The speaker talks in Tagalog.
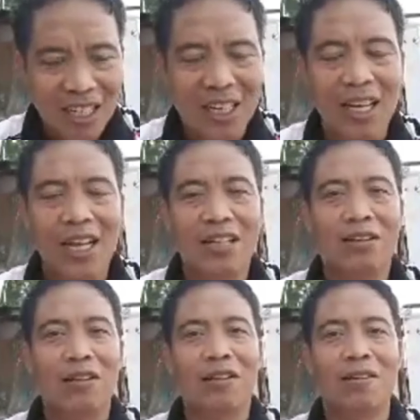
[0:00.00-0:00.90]
Hindi
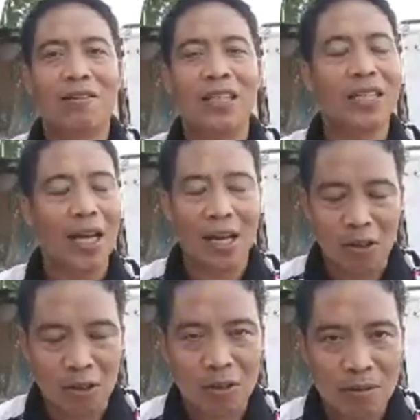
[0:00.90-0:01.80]
kayo. Hindi
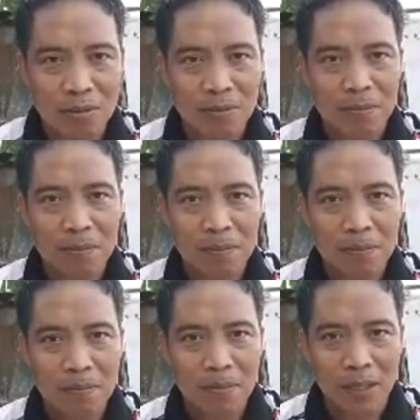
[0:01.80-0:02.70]
ako.
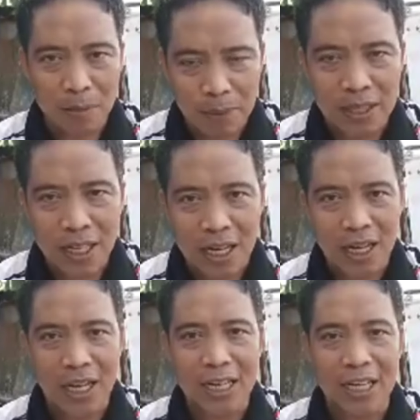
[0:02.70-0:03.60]
Ang defender
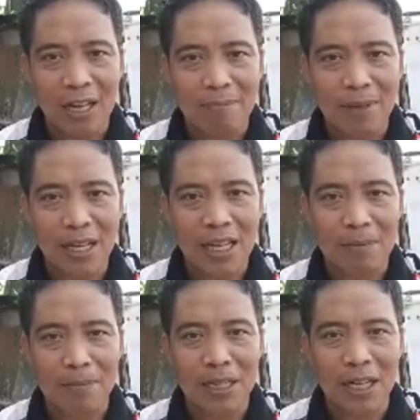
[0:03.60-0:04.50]
ng kalingap, mga
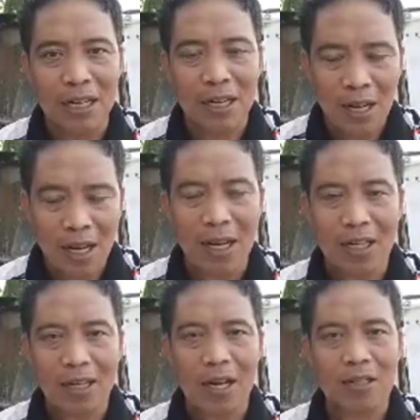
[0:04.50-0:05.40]
kaibigan.
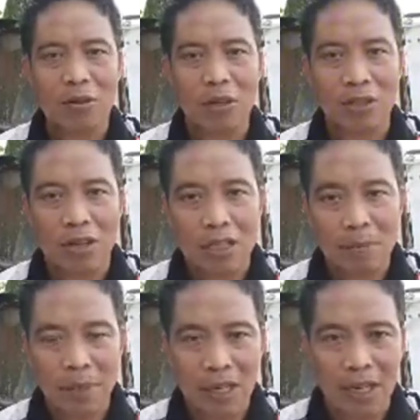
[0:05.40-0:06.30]
Real, real talk ito nga
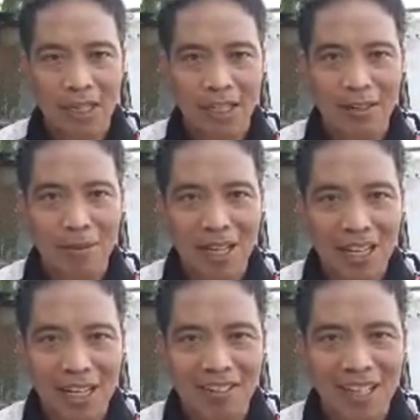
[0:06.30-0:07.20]
sabihin natin.
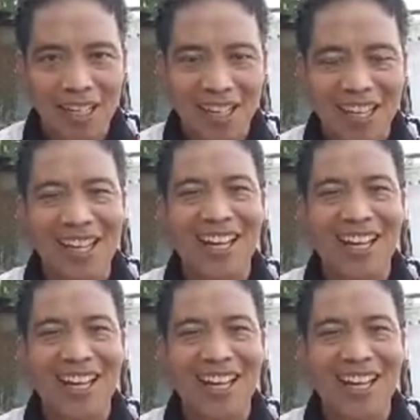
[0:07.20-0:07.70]
Baka kayo ay